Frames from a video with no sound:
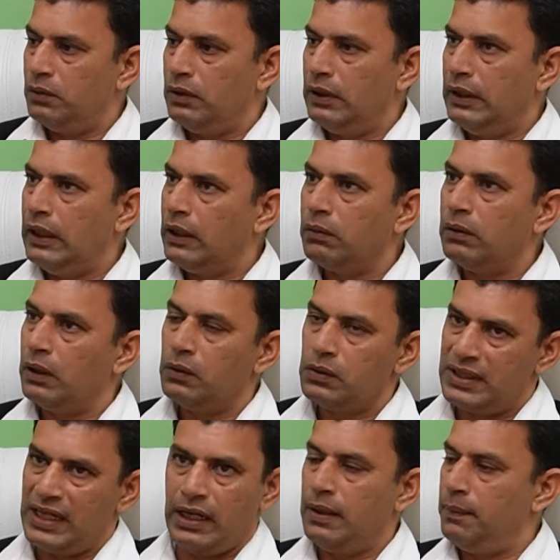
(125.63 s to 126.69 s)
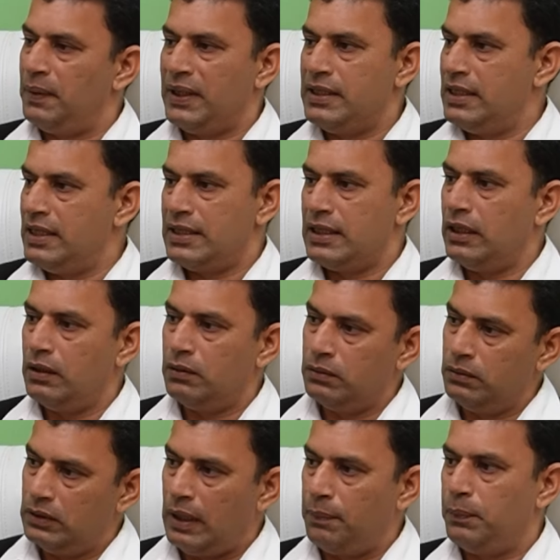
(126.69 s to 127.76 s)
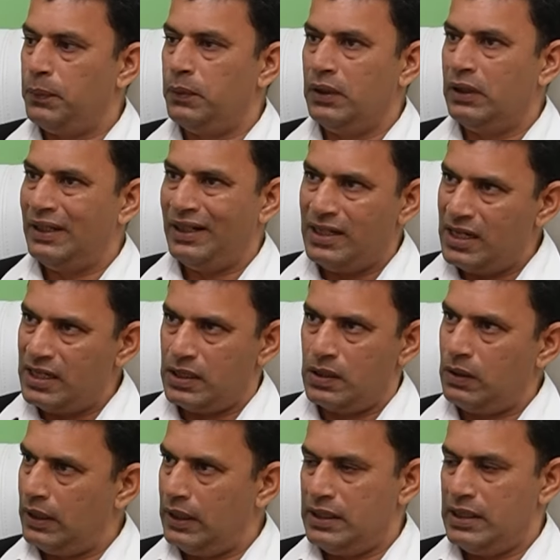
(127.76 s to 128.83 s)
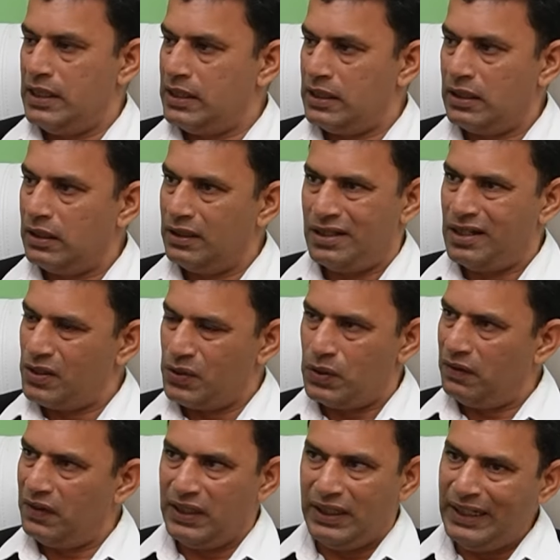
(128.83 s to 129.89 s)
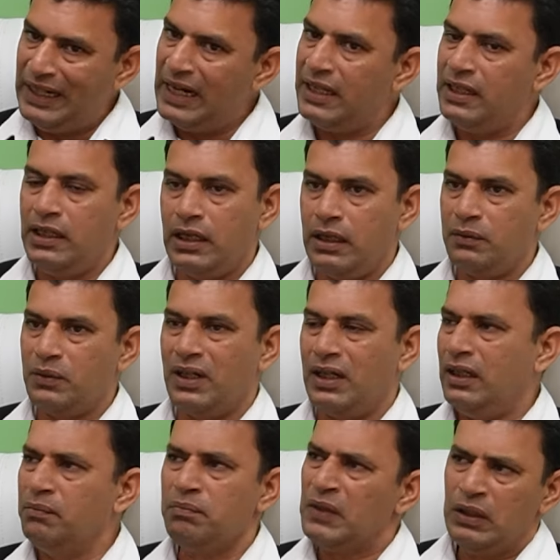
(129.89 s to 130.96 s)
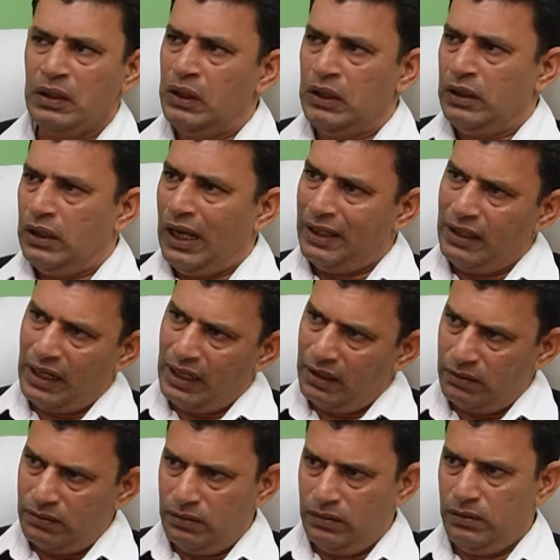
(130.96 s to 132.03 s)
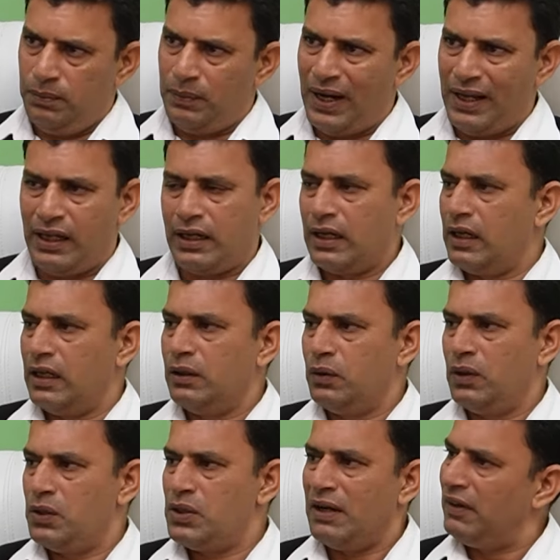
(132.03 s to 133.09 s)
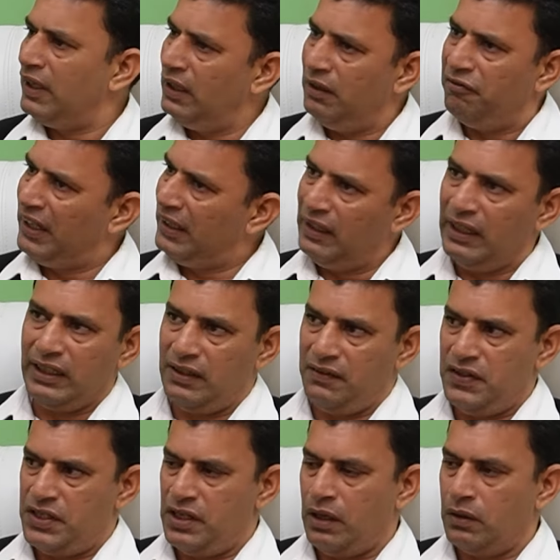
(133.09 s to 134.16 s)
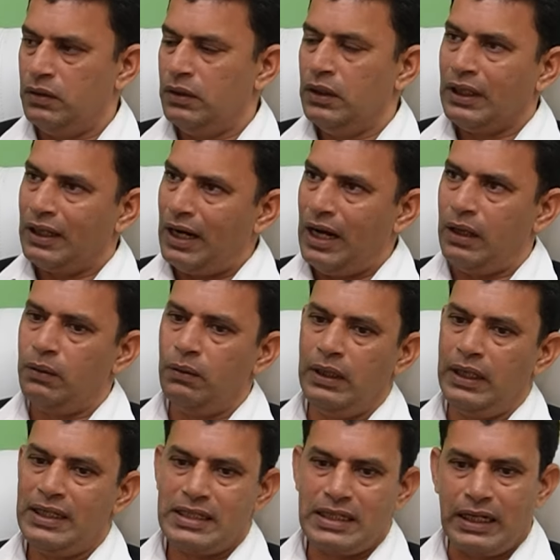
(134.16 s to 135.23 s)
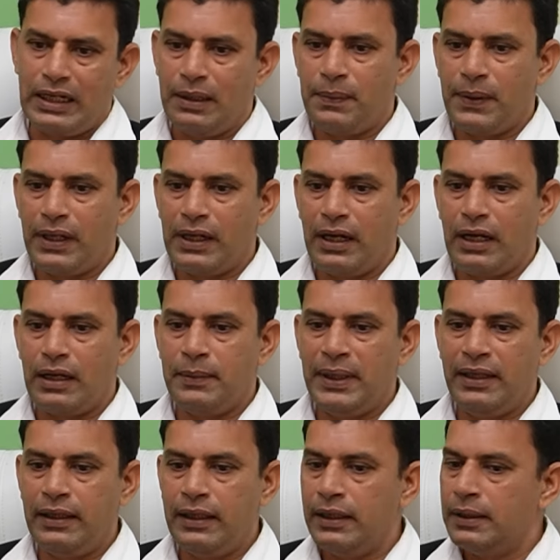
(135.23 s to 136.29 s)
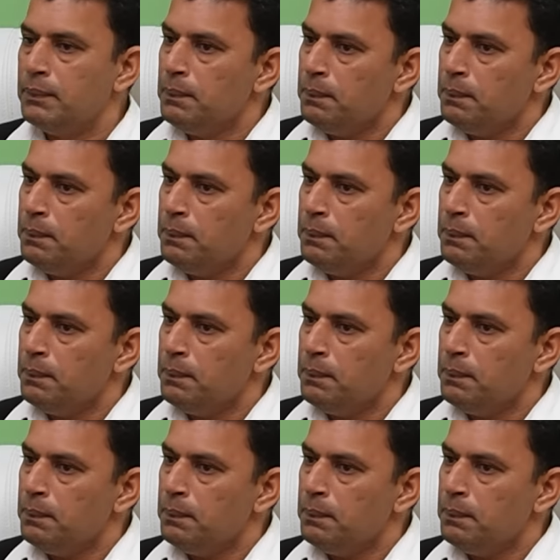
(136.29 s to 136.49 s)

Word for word: hmm. లేకుంటే నువ్వు సరిగా పనిచేస్తలేవు నువ్వు తప్పు ఇట్లా చేసినావు అట్లా చేసిన చేస్తున్నావు అని నిలదీయడం కానీ hmm. అది ఆయనకు బాధాకరంగా ఉండొచ్చు అవన్నీ వ్యక్తిగత విషయాలు కాకుంటే చట్ట ప్రకారం ఏంది